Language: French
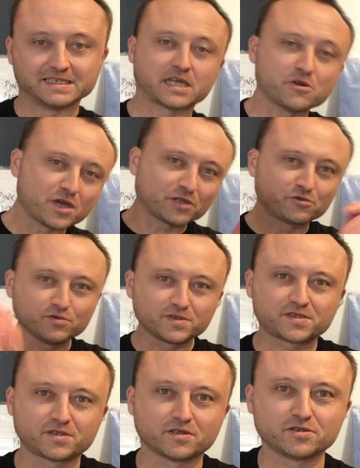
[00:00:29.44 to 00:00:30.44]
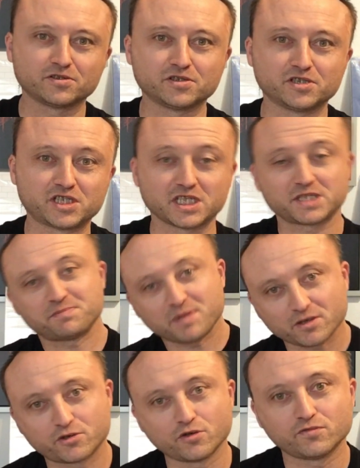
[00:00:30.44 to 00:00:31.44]
Salut à tous, euh,
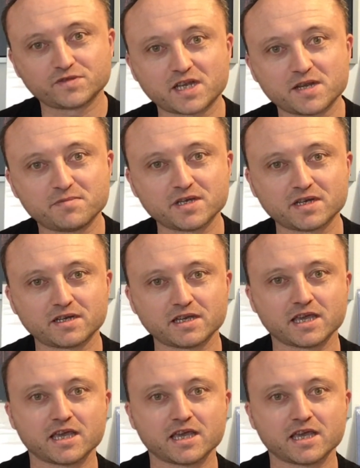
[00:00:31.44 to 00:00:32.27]
j'espère que vous allez bien.